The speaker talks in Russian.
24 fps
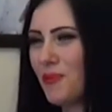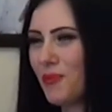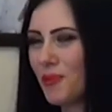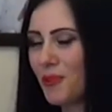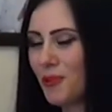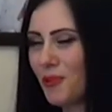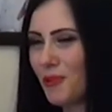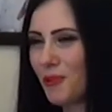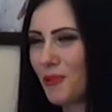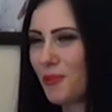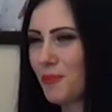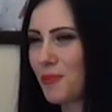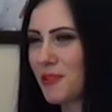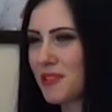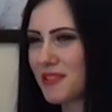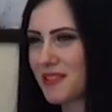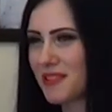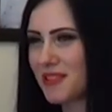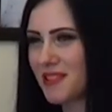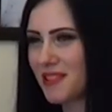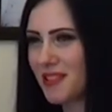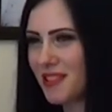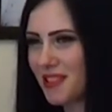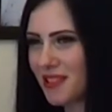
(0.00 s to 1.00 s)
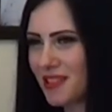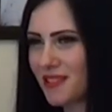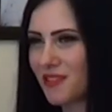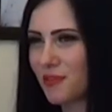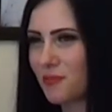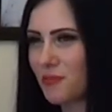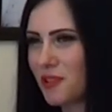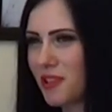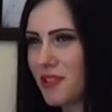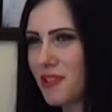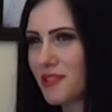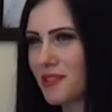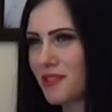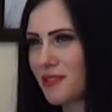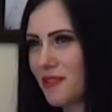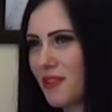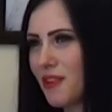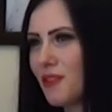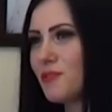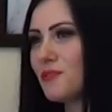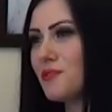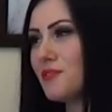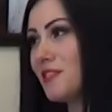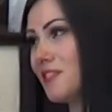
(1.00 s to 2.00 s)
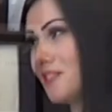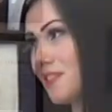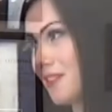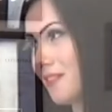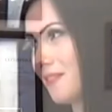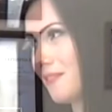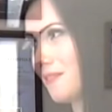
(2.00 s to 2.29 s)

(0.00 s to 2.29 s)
но просто с детства меня называют Дина.